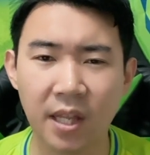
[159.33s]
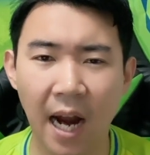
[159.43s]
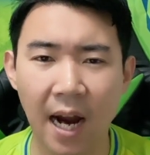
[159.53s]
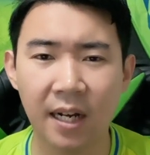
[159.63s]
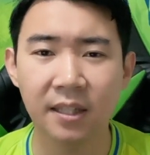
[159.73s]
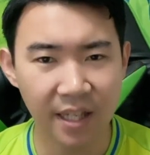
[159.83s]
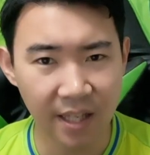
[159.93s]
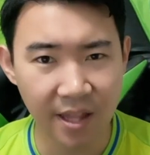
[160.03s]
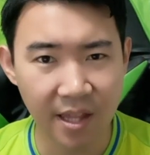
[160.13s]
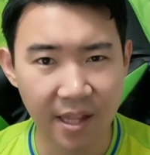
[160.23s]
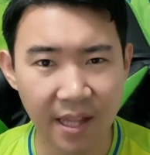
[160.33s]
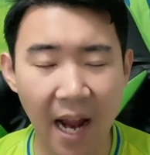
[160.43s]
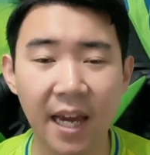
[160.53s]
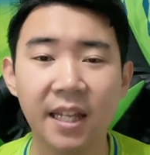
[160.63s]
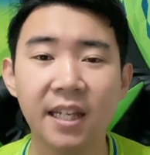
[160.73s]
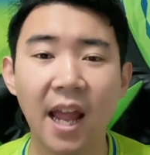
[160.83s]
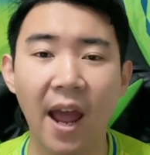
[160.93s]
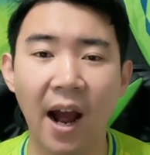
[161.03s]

ちら。1対2で